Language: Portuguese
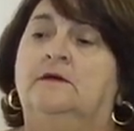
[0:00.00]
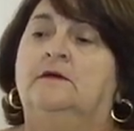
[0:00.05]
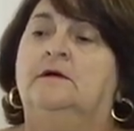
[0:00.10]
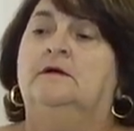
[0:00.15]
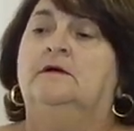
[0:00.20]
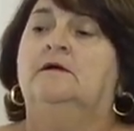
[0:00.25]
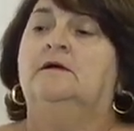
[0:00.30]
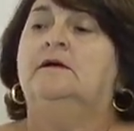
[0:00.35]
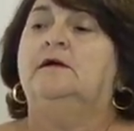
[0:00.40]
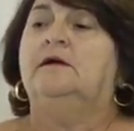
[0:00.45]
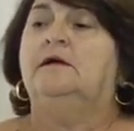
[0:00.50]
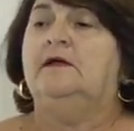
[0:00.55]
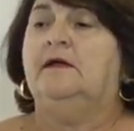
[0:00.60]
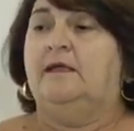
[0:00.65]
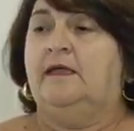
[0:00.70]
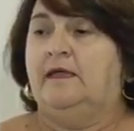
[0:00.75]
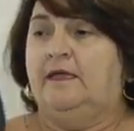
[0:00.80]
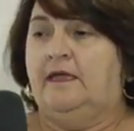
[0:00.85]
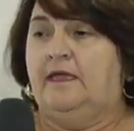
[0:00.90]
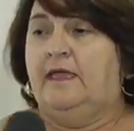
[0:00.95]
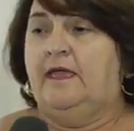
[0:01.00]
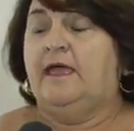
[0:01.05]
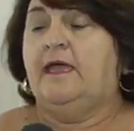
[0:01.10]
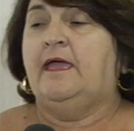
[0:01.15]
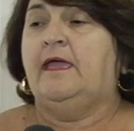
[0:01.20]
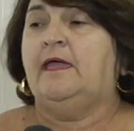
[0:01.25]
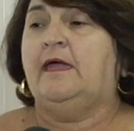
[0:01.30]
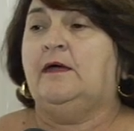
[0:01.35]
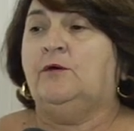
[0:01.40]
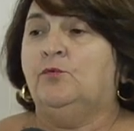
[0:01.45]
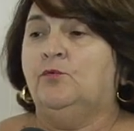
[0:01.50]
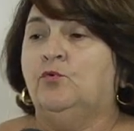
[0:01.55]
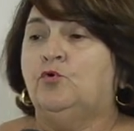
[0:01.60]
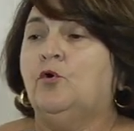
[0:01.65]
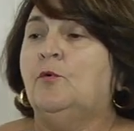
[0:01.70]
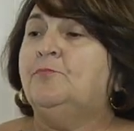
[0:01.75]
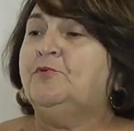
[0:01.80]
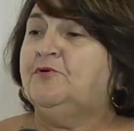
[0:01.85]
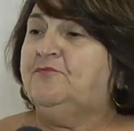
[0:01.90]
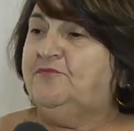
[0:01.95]
Como é que faz? É, o
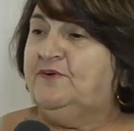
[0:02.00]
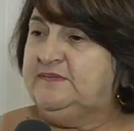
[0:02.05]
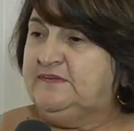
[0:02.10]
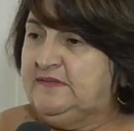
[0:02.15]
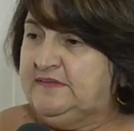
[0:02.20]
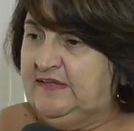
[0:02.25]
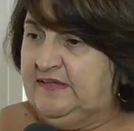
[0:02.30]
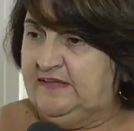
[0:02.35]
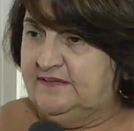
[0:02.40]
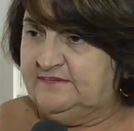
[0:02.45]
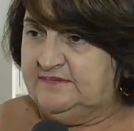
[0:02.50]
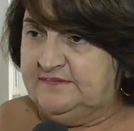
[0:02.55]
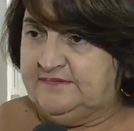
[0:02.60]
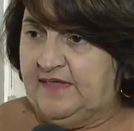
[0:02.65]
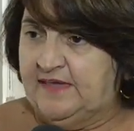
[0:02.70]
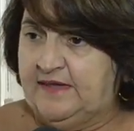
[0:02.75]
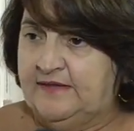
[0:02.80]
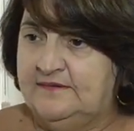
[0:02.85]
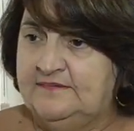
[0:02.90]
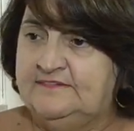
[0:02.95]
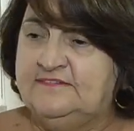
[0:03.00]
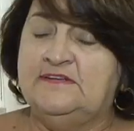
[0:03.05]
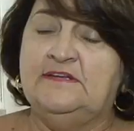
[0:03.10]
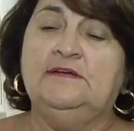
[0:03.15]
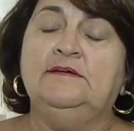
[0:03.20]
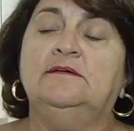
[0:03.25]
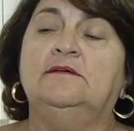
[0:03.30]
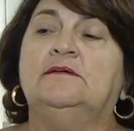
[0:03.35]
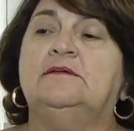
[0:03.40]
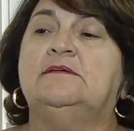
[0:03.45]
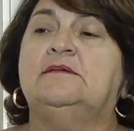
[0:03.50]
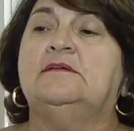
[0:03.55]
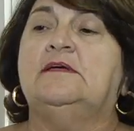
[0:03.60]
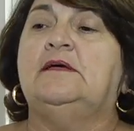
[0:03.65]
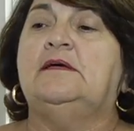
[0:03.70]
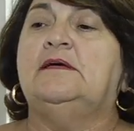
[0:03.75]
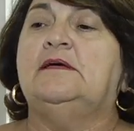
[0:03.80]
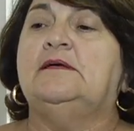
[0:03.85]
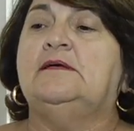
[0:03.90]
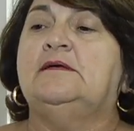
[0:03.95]
comprovante de residência,
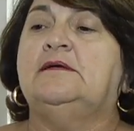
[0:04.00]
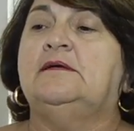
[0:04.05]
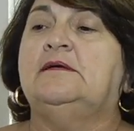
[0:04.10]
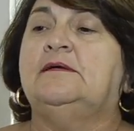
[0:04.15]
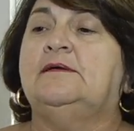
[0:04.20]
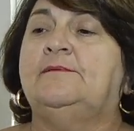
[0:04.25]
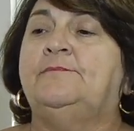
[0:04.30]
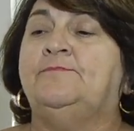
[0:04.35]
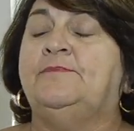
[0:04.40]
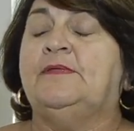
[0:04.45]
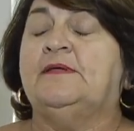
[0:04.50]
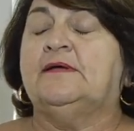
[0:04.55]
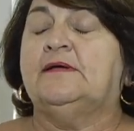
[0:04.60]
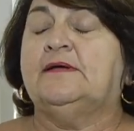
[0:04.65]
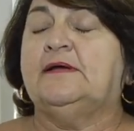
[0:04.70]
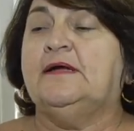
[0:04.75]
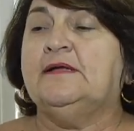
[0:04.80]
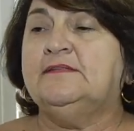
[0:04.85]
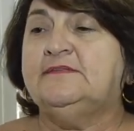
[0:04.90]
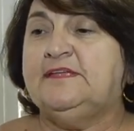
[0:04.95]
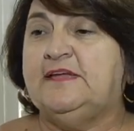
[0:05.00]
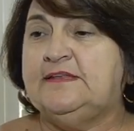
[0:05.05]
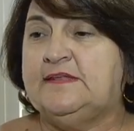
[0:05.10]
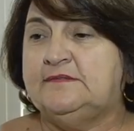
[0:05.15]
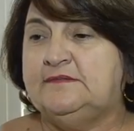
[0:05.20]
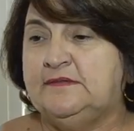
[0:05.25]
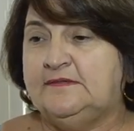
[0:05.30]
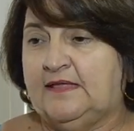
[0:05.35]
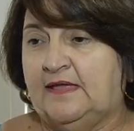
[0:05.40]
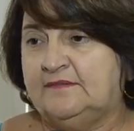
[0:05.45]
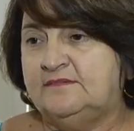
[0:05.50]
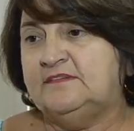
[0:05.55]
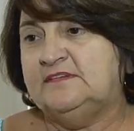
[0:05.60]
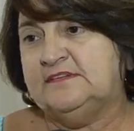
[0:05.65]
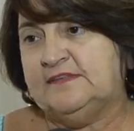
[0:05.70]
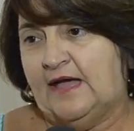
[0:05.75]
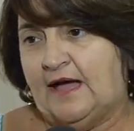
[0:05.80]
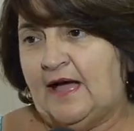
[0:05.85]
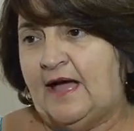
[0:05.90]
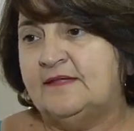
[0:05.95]
carteira de
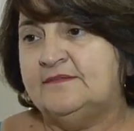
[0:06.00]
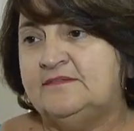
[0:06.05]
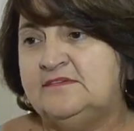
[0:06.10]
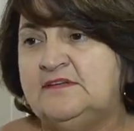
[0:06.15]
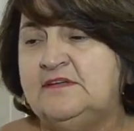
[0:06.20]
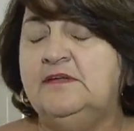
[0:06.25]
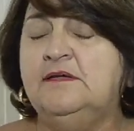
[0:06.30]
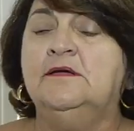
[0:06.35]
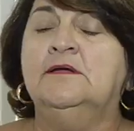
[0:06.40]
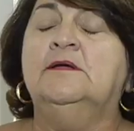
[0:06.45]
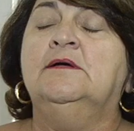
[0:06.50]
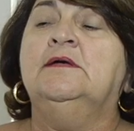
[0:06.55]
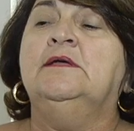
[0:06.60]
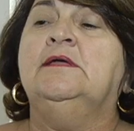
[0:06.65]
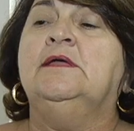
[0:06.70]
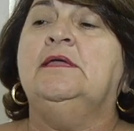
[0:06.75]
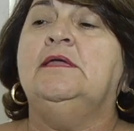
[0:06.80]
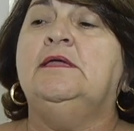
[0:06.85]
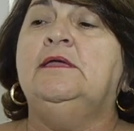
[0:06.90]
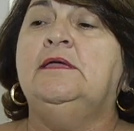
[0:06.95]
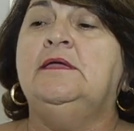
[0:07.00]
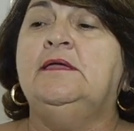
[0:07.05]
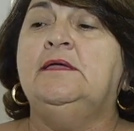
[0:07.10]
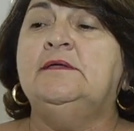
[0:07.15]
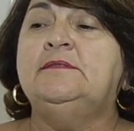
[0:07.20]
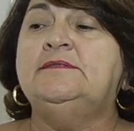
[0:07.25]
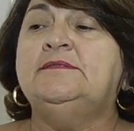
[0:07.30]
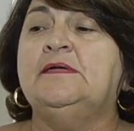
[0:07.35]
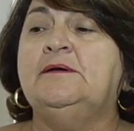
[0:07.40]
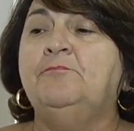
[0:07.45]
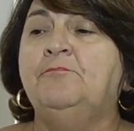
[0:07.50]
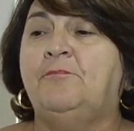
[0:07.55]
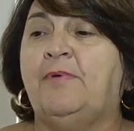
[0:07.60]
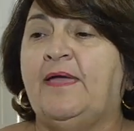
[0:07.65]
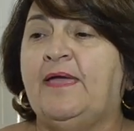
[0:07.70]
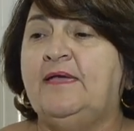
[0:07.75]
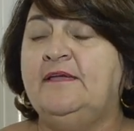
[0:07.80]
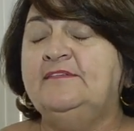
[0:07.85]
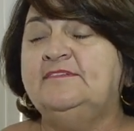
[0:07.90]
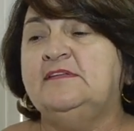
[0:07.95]
identidade e
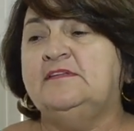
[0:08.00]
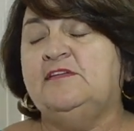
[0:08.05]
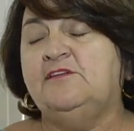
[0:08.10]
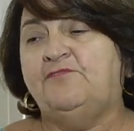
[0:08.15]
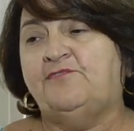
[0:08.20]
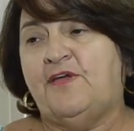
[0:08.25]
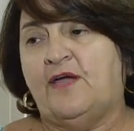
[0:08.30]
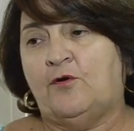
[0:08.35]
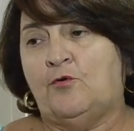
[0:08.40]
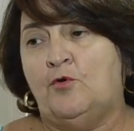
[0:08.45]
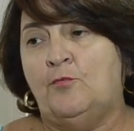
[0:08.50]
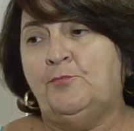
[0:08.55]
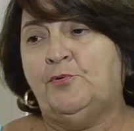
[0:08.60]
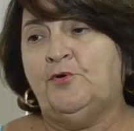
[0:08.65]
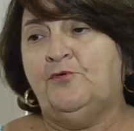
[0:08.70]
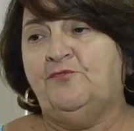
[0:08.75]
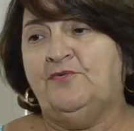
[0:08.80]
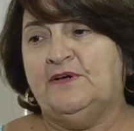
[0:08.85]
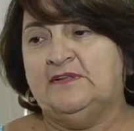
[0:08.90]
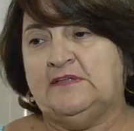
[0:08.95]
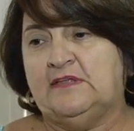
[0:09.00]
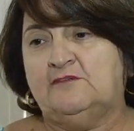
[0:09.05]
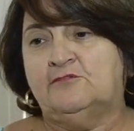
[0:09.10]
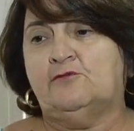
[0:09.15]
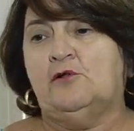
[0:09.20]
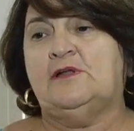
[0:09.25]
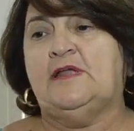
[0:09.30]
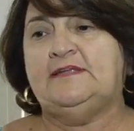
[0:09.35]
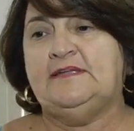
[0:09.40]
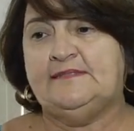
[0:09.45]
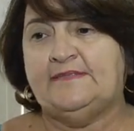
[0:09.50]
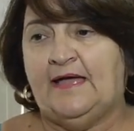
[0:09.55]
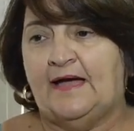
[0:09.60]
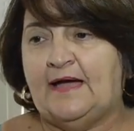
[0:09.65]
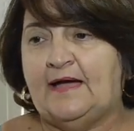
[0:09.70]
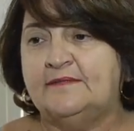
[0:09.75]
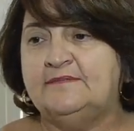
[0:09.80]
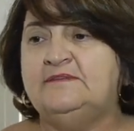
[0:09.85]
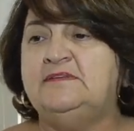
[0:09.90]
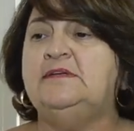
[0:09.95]
também, se tiver comprovante de
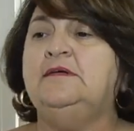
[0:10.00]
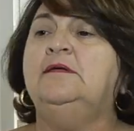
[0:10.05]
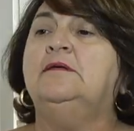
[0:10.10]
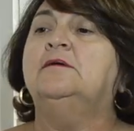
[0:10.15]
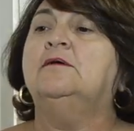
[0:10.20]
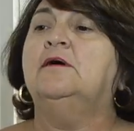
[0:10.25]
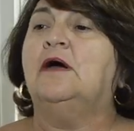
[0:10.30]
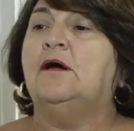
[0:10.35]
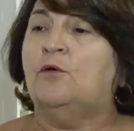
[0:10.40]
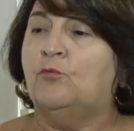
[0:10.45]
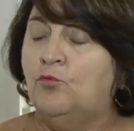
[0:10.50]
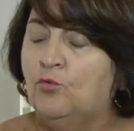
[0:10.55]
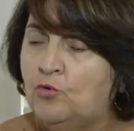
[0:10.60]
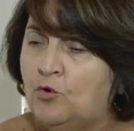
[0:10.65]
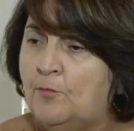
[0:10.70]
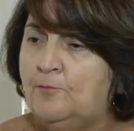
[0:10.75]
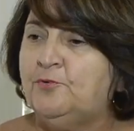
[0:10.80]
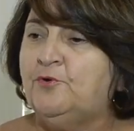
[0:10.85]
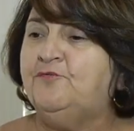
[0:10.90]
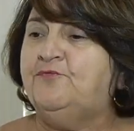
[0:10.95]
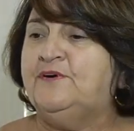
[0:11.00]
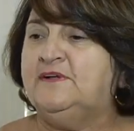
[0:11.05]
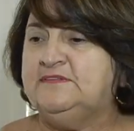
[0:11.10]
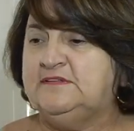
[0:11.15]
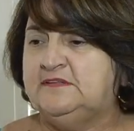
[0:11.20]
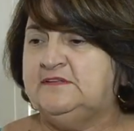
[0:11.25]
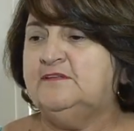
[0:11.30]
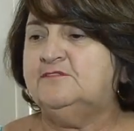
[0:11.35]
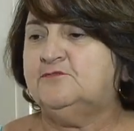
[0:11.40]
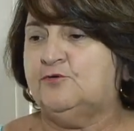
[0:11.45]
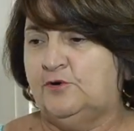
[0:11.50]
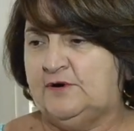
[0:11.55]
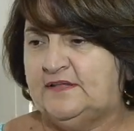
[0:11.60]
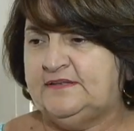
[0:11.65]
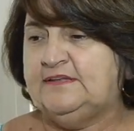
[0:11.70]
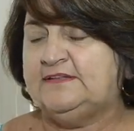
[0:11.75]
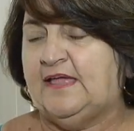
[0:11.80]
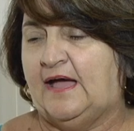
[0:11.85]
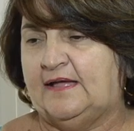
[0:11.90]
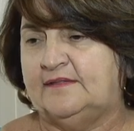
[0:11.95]
escolaridade, o comprovante de
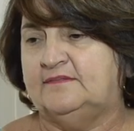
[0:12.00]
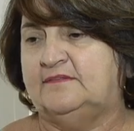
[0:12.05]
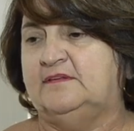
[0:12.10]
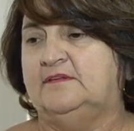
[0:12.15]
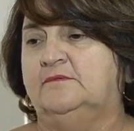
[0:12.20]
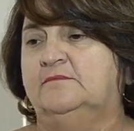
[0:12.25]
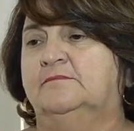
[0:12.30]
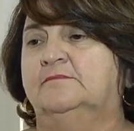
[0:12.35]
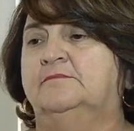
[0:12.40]
escolaridade.